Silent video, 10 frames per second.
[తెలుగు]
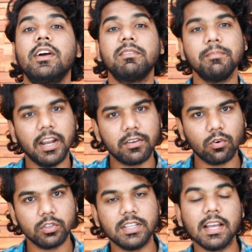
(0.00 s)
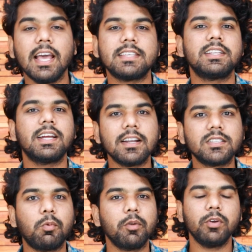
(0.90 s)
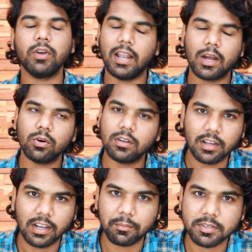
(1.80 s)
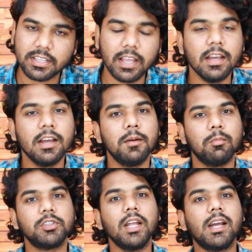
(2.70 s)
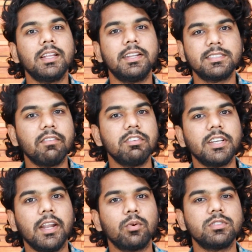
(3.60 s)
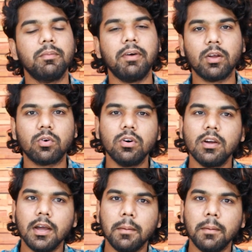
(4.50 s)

ఫైవ్ ఎంఎం హెడ్ ఫోన్ జాక్ ఎస్డి కార్డ్ సపోర్ట్ మీకు ఎలాగో లభిస్తాయి మొత్తానికి అయితే డిజైన్ విషయానికి వస్తే మనకు